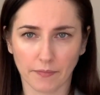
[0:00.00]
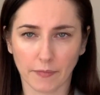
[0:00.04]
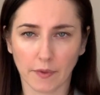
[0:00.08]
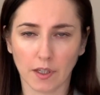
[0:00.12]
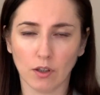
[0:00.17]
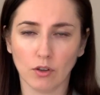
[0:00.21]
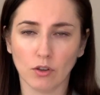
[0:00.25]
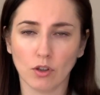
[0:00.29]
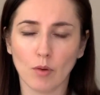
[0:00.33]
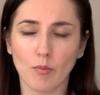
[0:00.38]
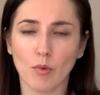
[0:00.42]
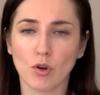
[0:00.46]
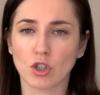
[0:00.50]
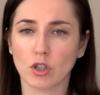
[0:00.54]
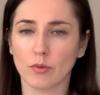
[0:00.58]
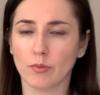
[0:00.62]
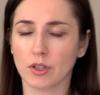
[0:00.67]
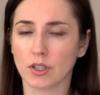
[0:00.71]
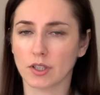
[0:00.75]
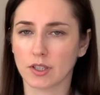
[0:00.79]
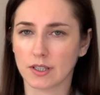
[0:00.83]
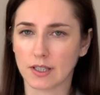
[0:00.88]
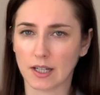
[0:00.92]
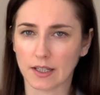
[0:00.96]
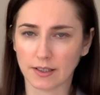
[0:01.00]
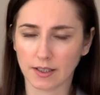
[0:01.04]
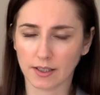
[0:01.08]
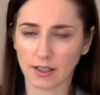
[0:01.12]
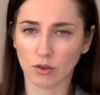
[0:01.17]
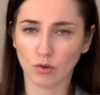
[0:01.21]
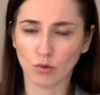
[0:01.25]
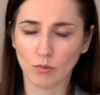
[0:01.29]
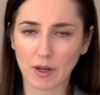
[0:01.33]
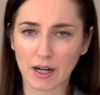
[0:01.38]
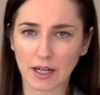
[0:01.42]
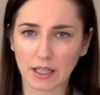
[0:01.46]
I to może być strategia
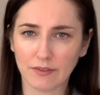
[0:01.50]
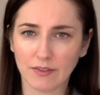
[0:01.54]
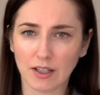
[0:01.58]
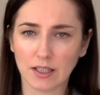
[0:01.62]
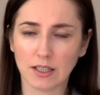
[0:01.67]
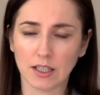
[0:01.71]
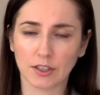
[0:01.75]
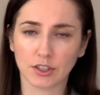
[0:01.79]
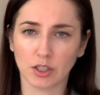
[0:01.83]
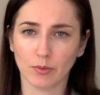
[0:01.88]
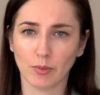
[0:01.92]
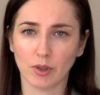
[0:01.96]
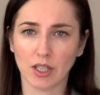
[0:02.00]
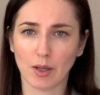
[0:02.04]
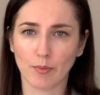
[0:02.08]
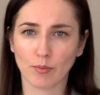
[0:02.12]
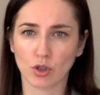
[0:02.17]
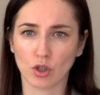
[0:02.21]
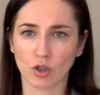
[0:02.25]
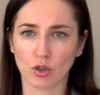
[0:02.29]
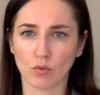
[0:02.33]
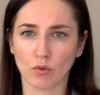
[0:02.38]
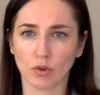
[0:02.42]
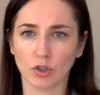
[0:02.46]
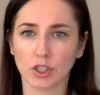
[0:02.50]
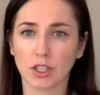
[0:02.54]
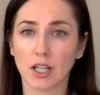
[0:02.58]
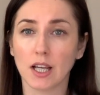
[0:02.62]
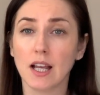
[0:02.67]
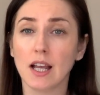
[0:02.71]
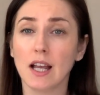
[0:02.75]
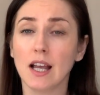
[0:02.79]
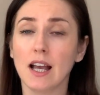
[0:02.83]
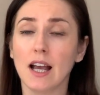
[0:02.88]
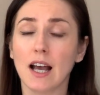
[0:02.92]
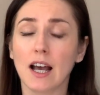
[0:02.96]
numer dwa dla Ciebie na przyszłość.
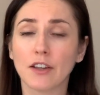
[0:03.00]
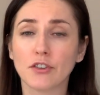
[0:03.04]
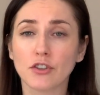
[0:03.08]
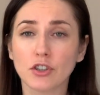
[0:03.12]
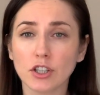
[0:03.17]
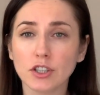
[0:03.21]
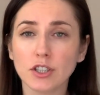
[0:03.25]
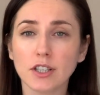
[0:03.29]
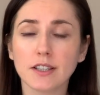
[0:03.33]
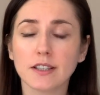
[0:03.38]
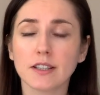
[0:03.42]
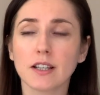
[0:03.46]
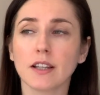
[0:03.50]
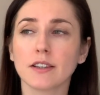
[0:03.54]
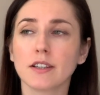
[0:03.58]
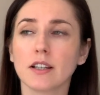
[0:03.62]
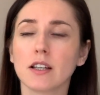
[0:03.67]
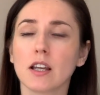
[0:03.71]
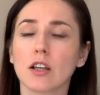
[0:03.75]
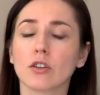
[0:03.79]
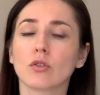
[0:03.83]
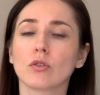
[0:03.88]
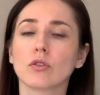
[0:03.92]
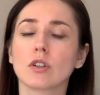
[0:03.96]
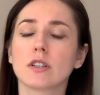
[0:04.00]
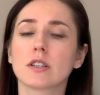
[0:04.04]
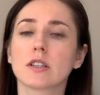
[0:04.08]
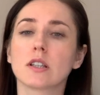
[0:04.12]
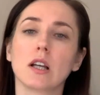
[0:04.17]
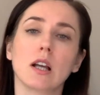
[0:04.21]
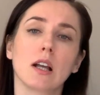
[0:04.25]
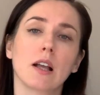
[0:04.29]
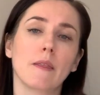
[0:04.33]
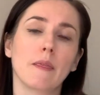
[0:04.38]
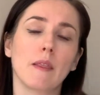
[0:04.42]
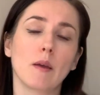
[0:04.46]
A trzecia strategia to jest
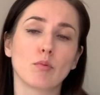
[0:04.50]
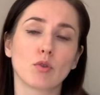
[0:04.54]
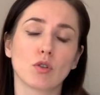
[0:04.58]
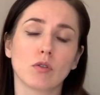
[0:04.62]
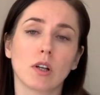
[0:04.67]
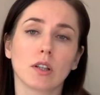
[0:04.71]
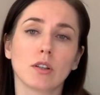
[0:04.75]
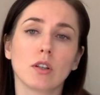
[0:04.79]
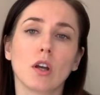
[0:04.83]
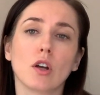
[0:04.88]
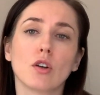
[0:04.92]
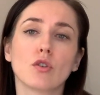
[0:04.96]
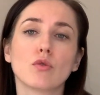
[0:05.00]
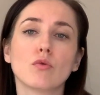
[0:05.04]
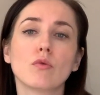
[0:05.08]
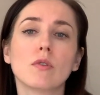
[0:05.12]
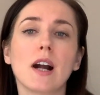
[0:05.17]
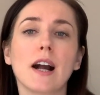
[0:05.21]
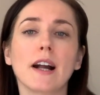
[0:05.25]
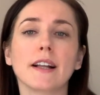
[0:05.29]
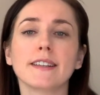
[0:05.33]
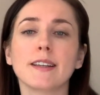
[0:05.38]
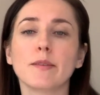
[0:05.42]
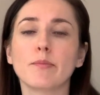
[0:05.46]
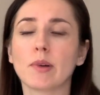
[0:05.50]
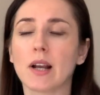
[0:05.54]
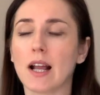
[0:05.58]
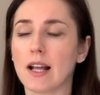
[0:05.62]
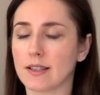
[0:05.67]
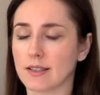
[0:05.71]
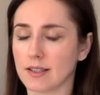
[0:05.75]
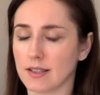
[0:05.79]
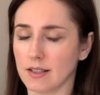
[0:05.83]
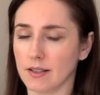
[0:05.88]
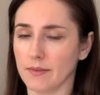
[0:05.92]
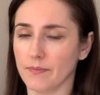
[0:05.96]
na przykład szukanie
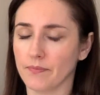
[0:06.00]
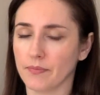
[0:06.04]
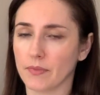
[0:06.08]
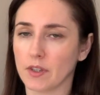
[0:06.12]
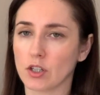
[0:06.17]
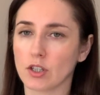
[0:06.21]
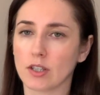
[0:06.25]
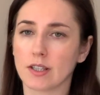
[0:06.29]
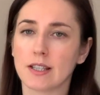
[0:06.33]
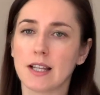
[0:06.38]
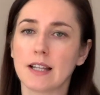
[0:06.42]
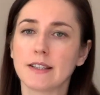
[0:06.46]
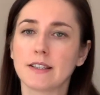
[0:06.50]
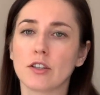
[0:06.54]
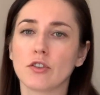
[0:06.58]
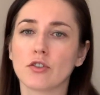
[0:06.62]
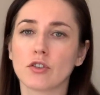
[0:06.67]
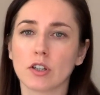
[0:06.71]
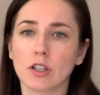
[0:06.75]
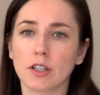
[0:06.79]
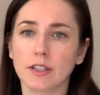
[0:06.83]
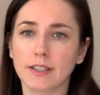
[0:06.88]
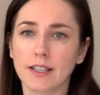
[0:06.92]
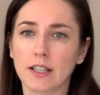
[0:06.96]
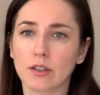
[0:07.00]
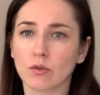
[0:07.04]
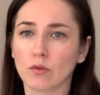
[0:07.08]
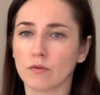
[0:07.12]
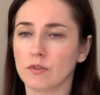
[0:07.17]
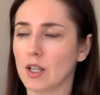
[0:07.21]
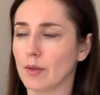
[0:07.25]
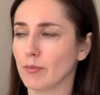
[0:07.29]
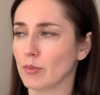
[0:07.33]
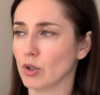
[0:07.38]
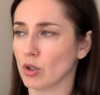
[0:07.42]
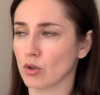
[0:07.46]
pracy zleceń czy klientów
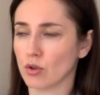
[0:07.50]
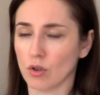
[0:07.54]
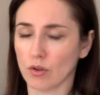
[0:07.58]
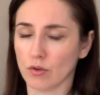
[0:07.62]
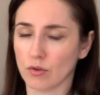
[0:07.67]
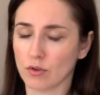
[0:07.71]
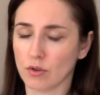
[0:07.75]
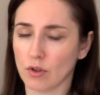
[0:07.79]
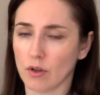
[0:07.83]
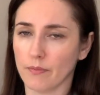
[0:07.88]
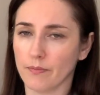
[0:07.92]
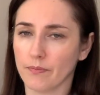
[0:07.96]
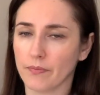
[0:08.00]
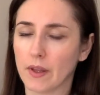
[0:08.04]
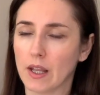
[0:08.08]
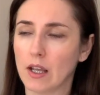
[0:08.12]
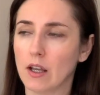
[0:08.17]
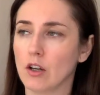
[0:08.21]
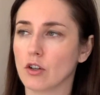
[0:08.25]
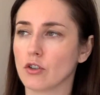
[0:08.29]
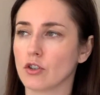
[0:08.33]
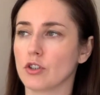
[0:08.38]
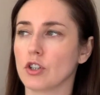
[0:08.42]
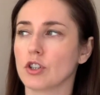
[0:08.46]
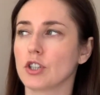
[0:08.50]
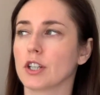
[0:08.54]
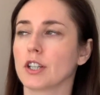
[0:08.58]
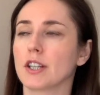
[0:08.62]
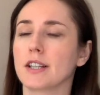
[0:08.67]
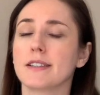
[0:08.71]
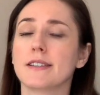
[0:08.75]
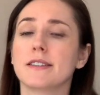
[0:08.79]
na bieżąco, czy też jakieś